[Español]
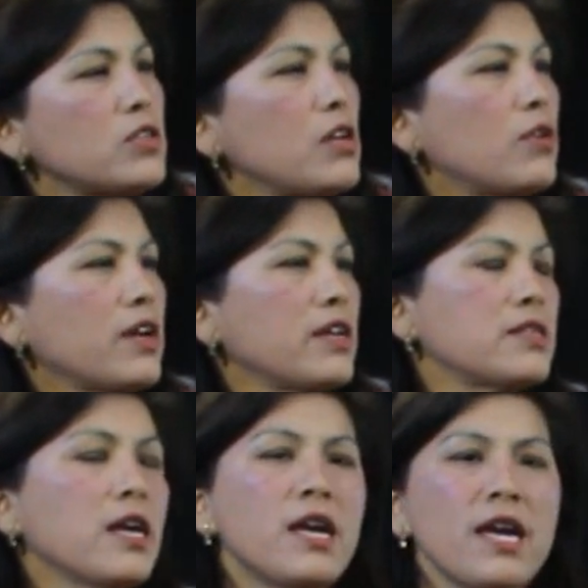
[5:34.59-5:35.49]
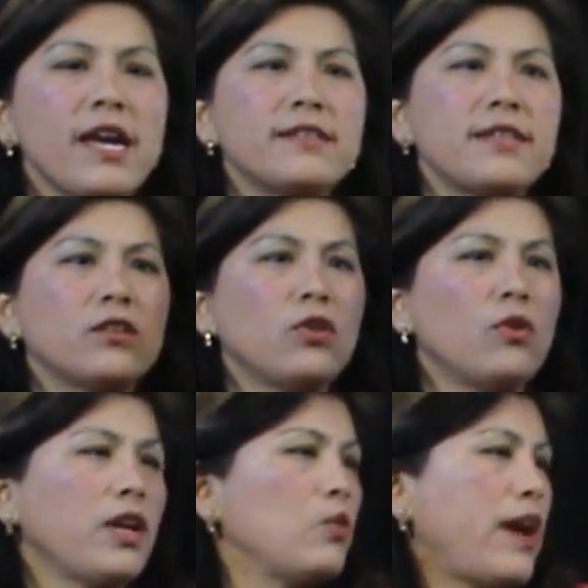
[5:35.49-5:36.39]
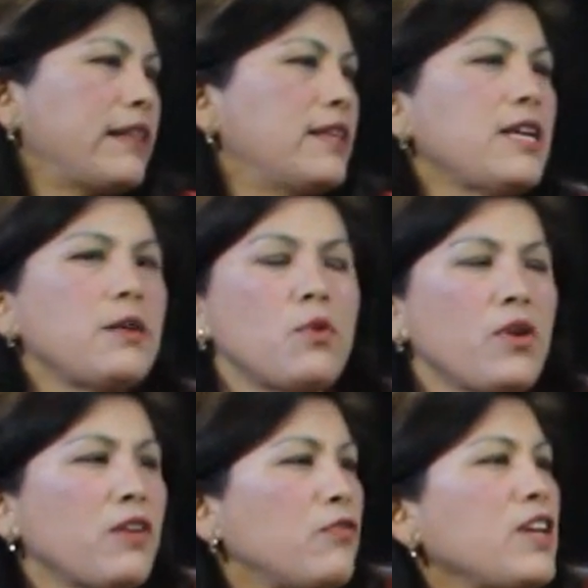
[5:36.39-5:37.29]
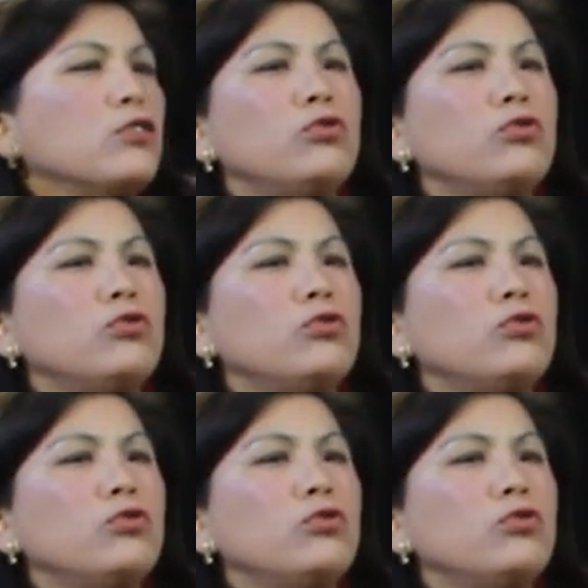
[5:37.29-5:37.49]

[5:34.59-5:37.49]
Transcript: en lo que es el sector educativo, en fin,